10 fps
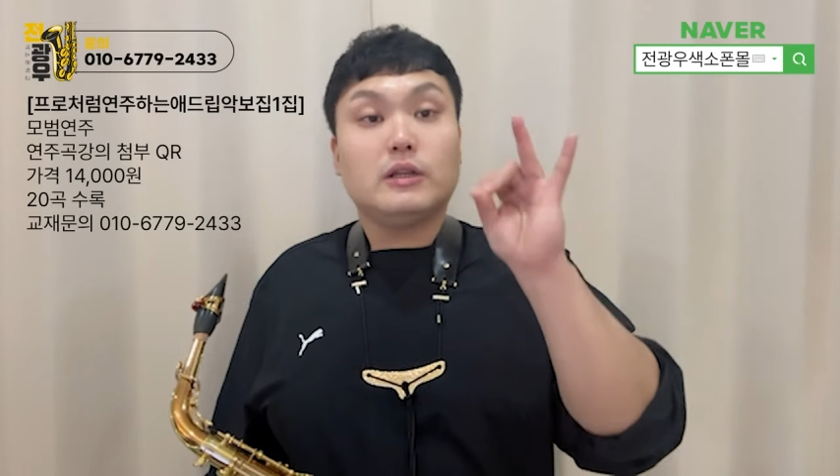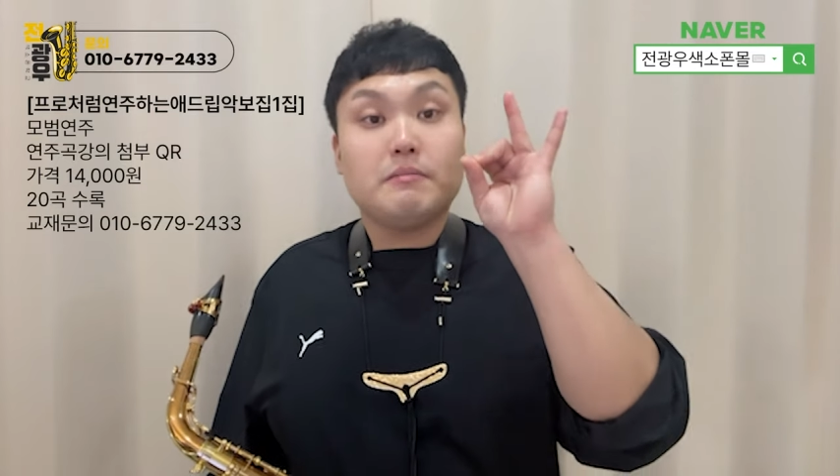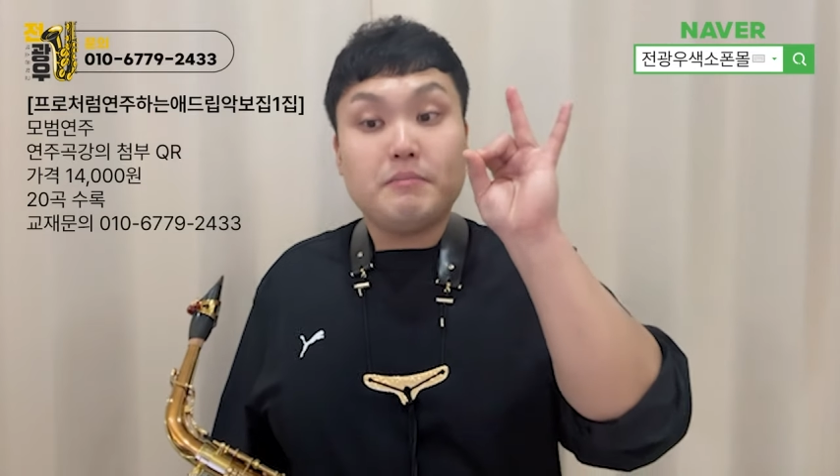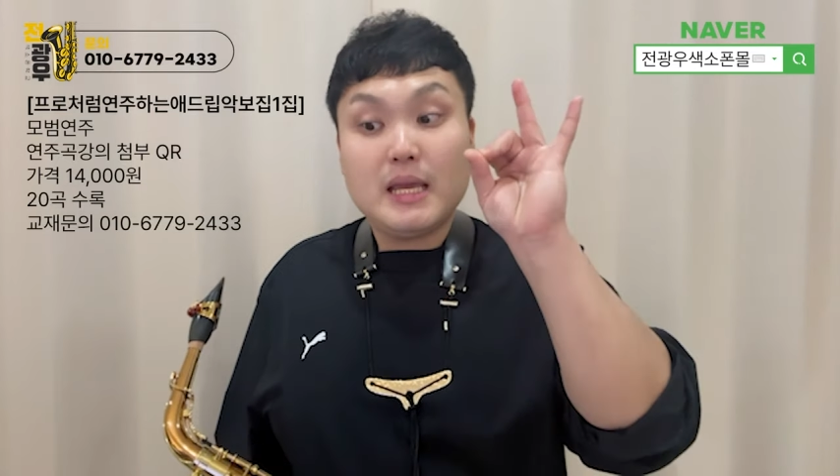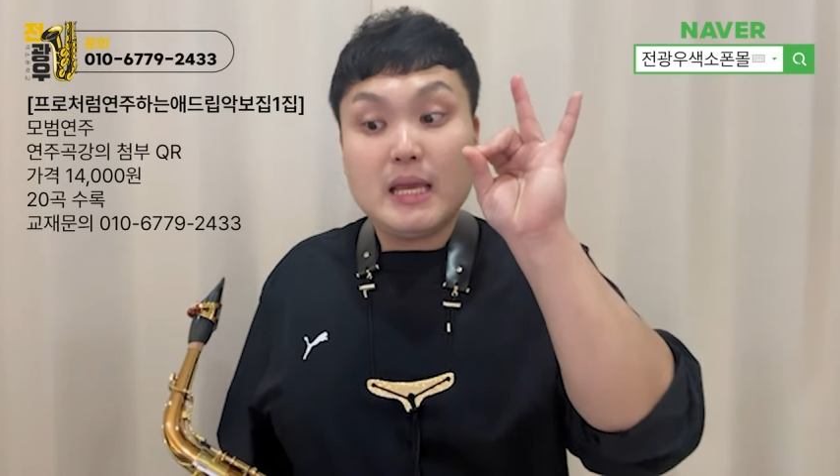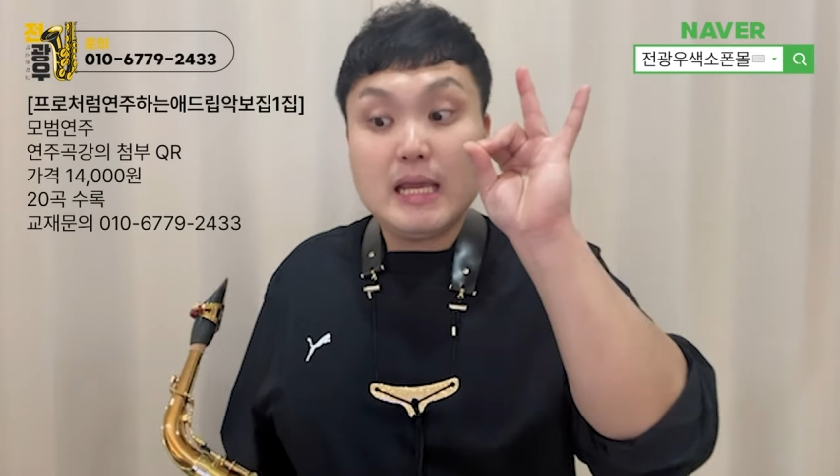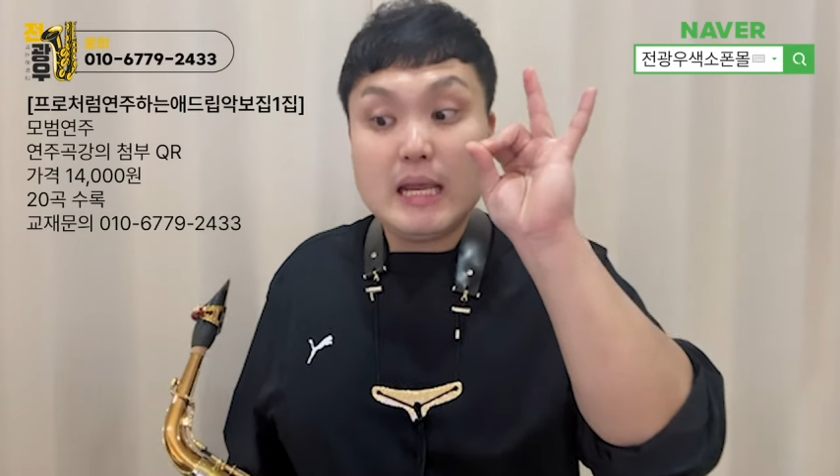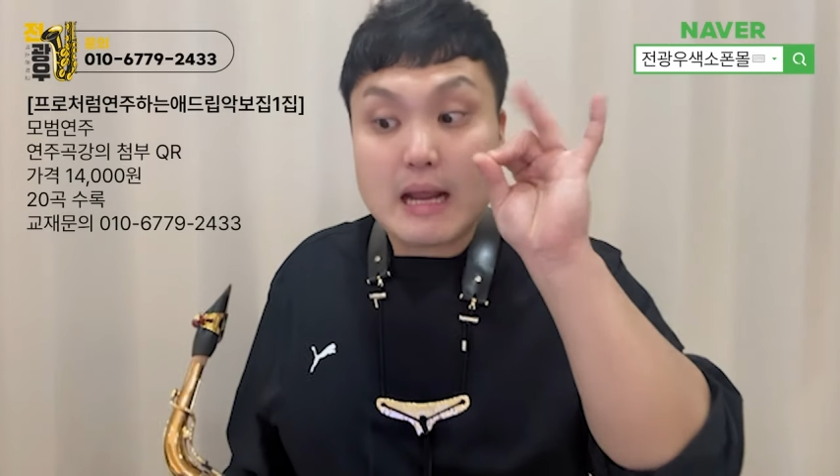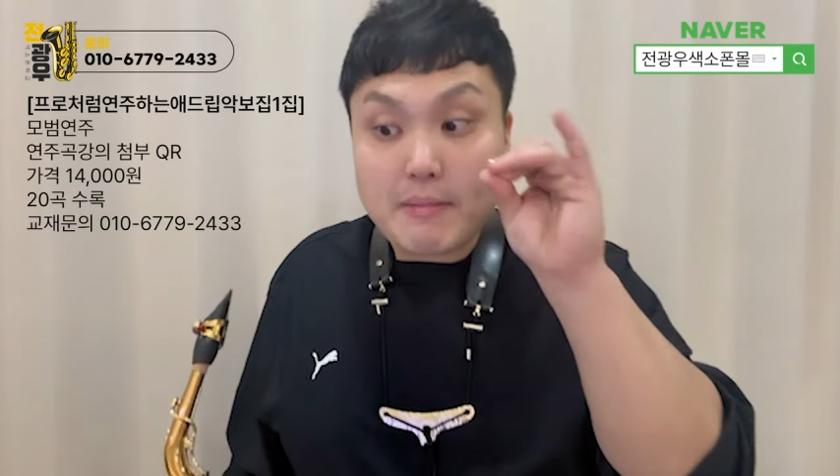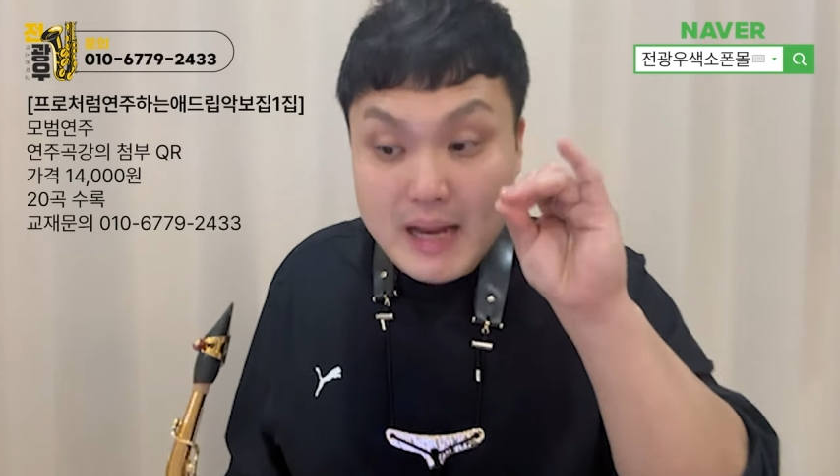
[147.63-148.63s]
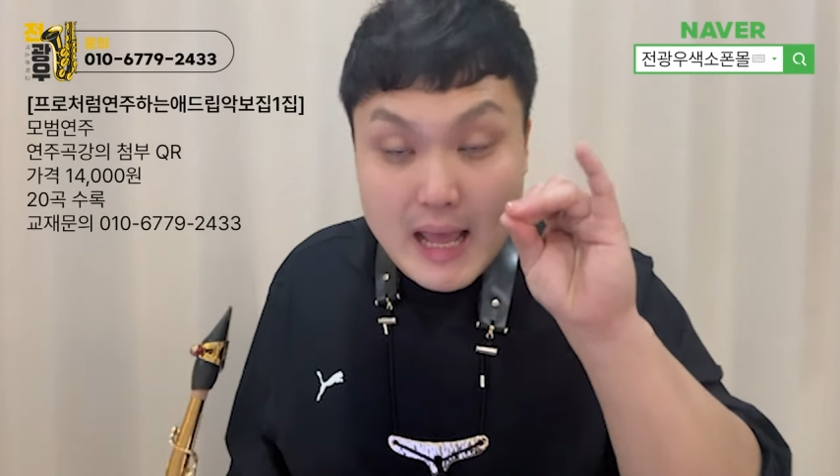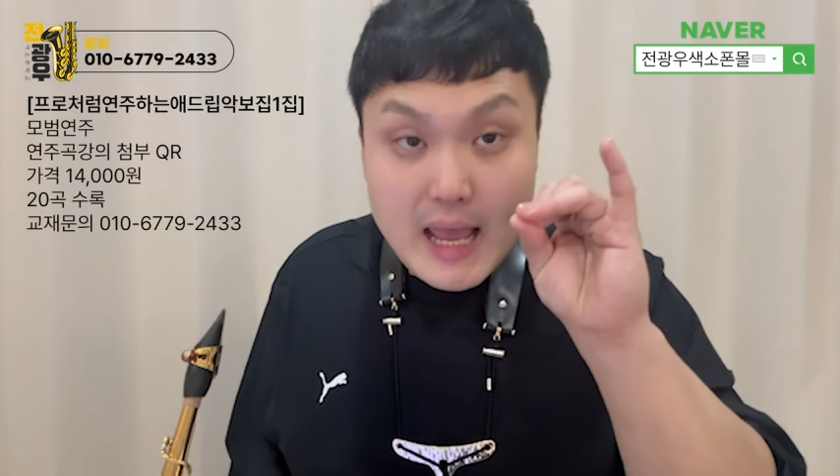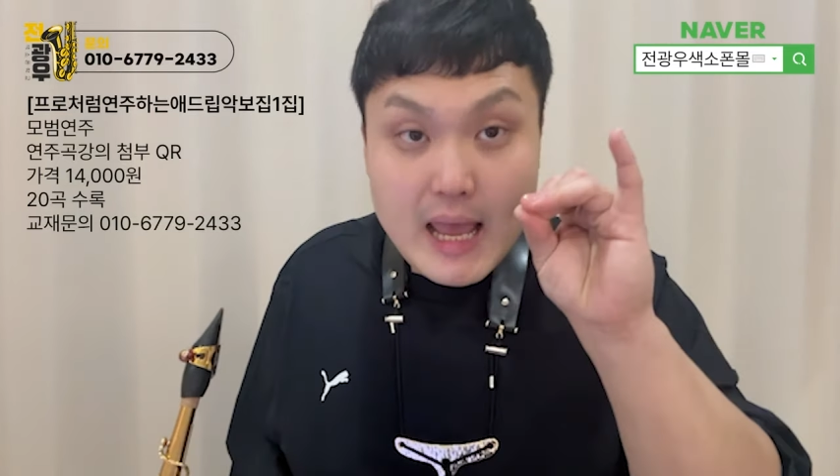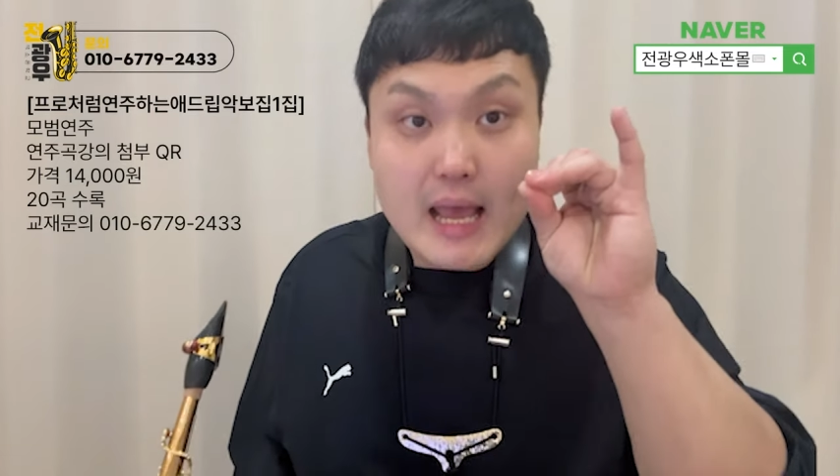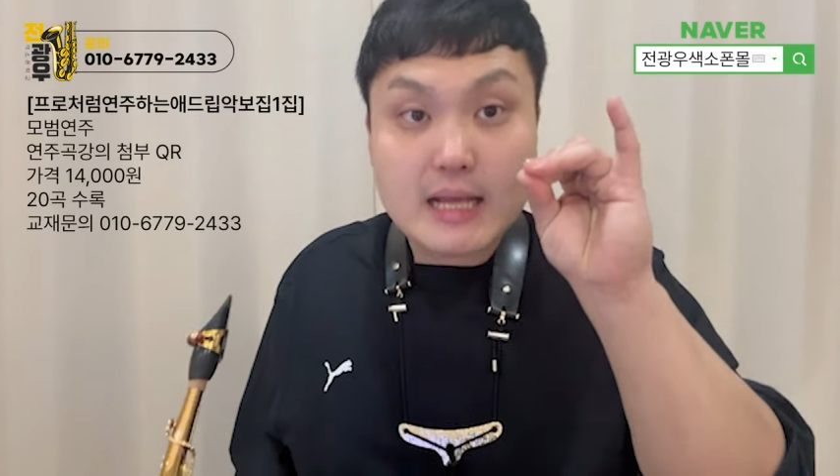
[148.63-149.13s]
미래
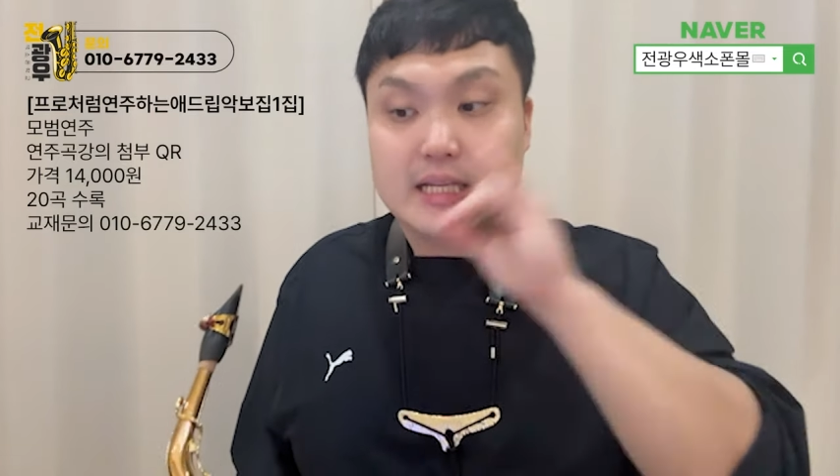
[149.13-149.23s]
미래